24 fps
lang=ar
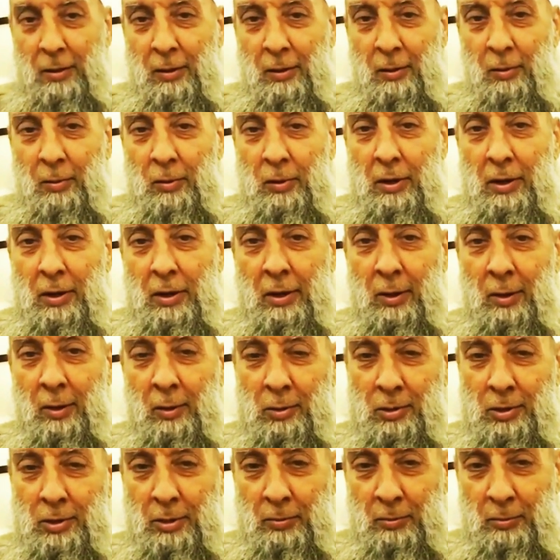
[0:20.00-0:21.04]

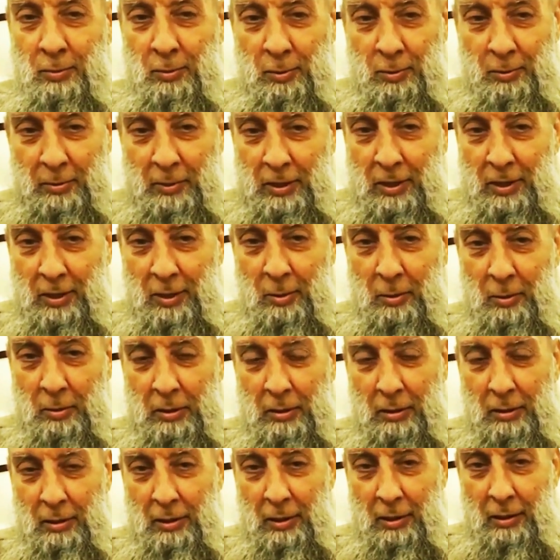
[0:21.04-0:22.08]
وأعجبت به
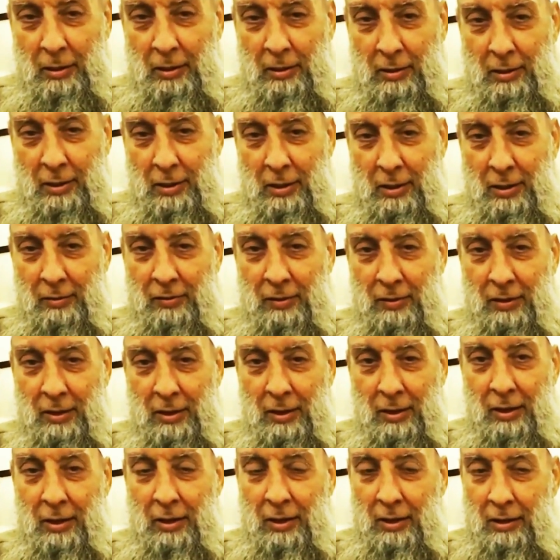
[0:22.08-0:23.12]
وطريقتك
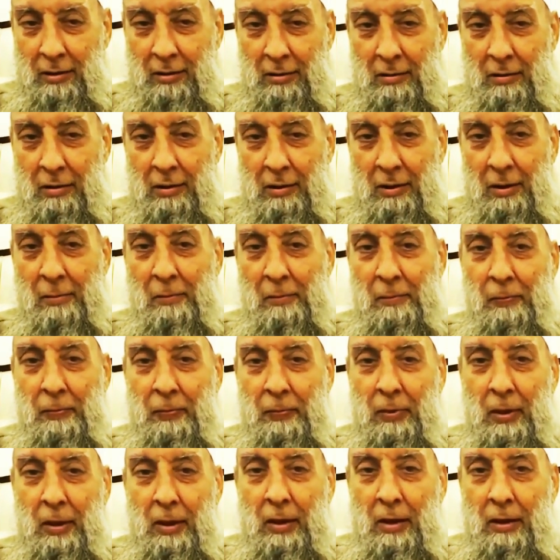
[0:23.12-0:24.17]
في الإلقاء
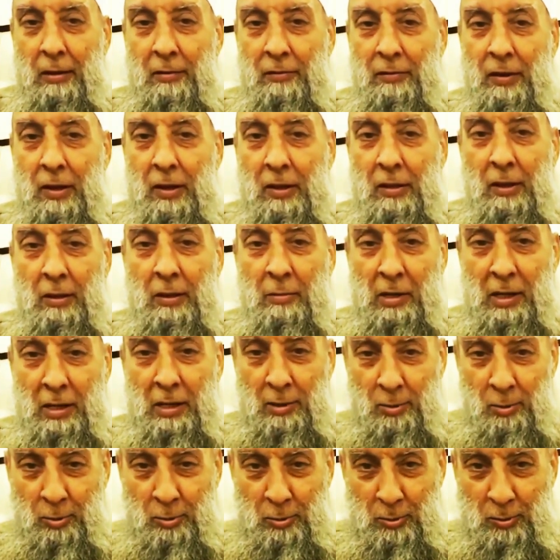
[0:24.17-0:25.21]

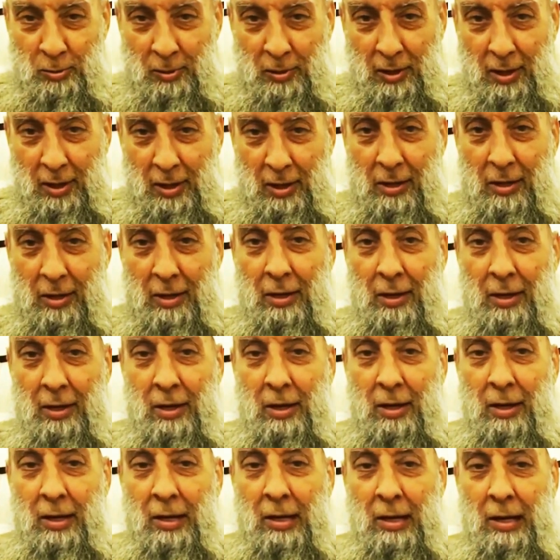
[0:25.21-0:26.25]
فطمعت أن
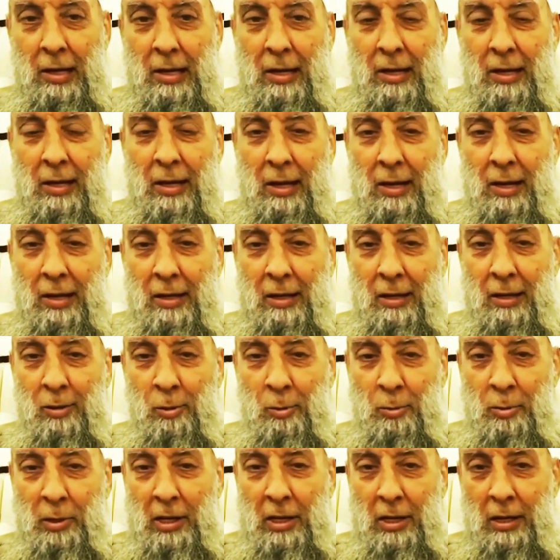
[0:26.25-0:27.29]
يعني
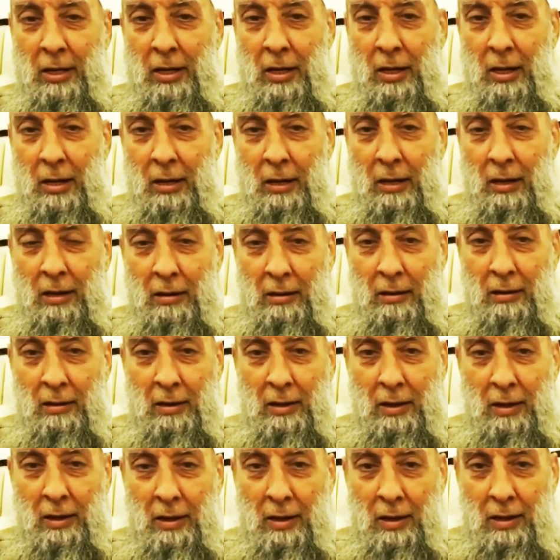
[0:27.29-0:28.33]
تمكن
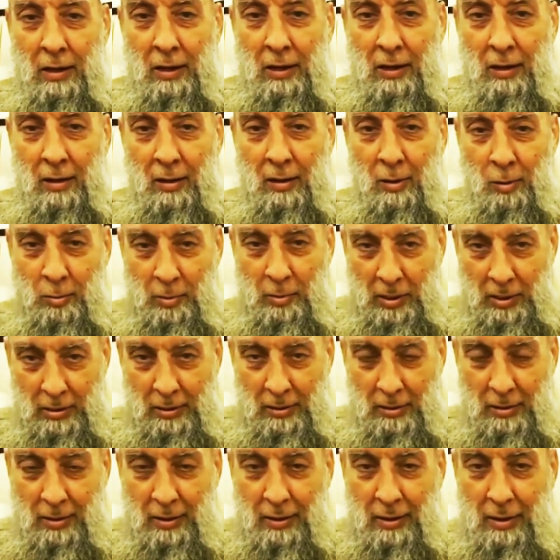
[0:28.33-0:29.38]
أخانا عمر
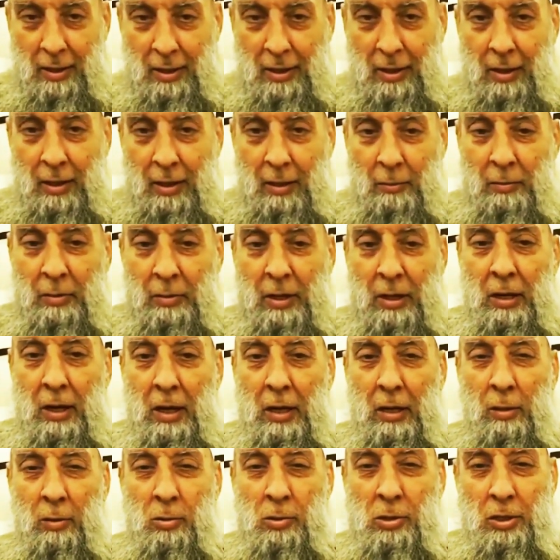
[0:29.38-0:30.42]
من
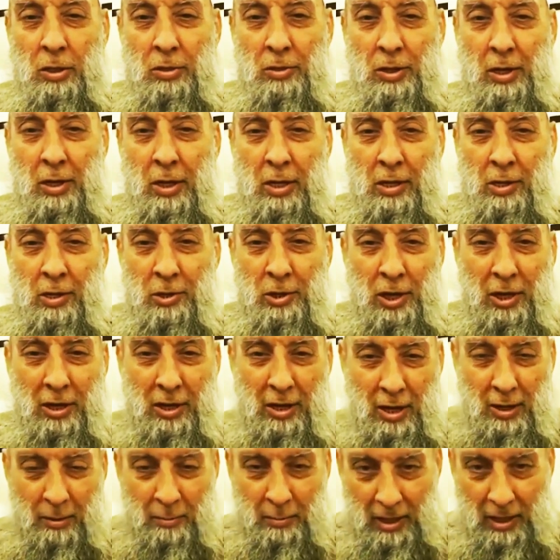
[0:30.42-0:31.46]
أن يسجل
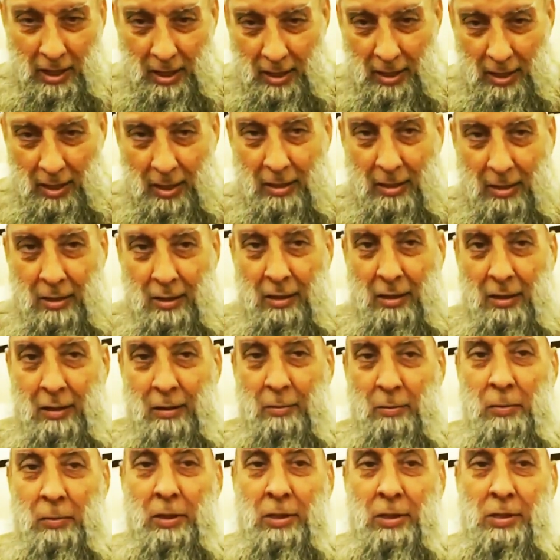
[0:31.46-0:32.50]
شيئا من حياتك
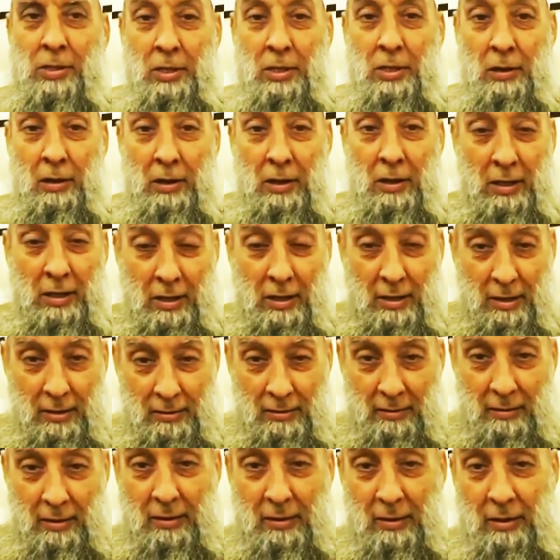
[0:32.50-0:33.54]
من سيرتك
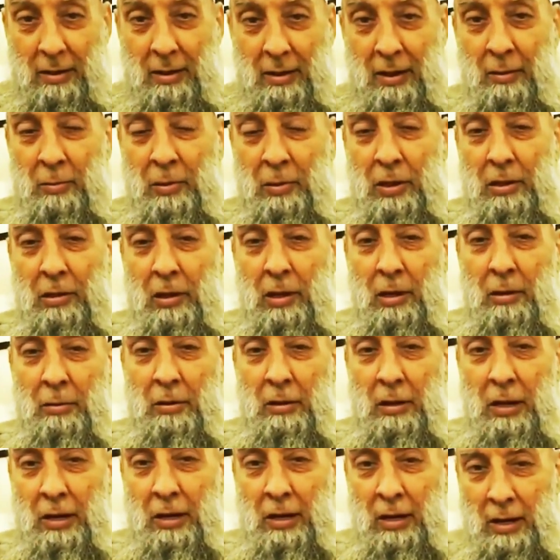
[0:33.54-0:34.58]
الذاتية من
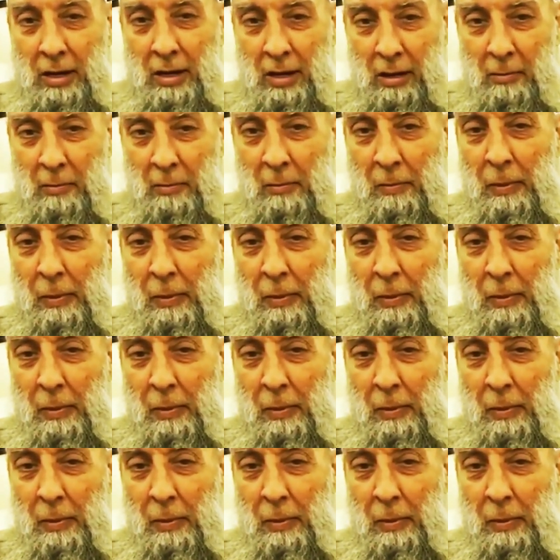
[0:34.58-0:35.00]
طلبك للعلم